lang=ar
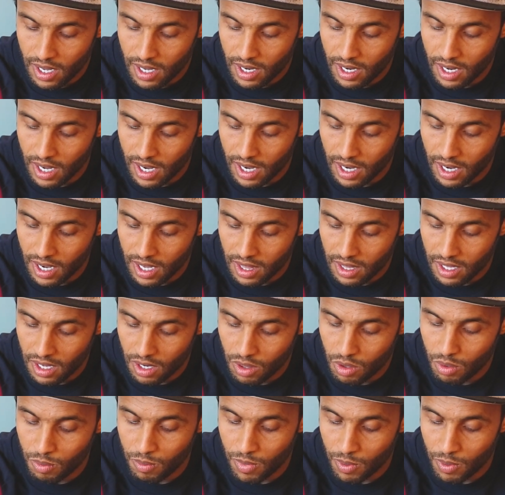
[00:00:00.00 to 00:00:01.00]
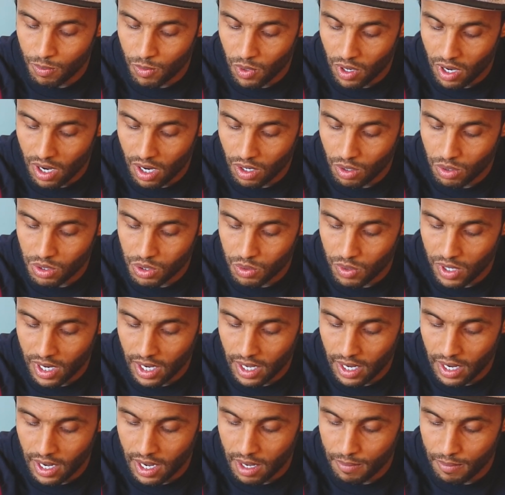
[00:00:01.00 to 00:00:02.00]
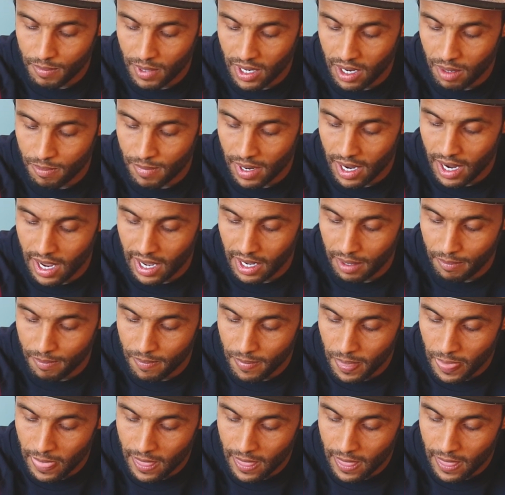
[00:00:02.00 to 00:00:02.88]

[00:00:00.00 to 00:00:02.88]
لأكادير ثم مراكش وغيرها من الملاعب